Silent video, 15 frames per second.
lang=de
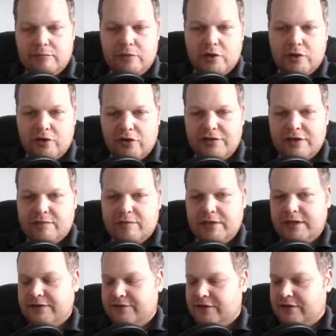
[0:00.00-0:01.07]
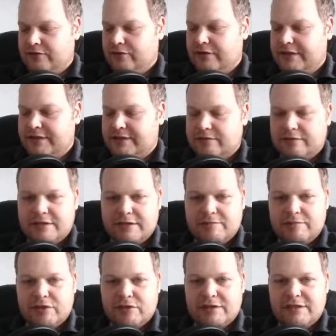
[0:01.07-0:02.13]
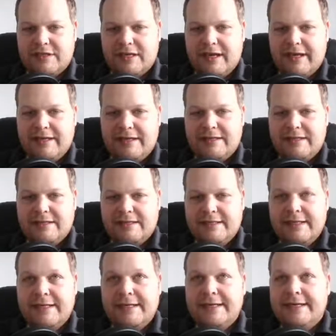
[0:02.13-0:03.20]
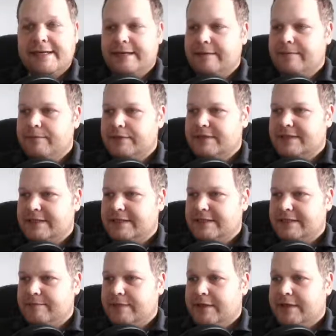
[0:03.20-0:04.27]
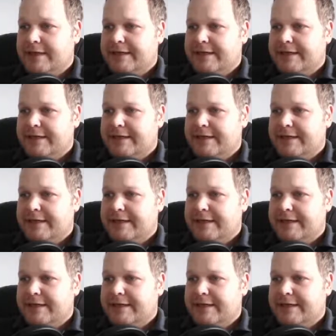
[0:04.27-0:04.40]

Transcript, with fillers: geläufige Begriff dafür ist. Und das bedeutet eigentlich im Prinzip,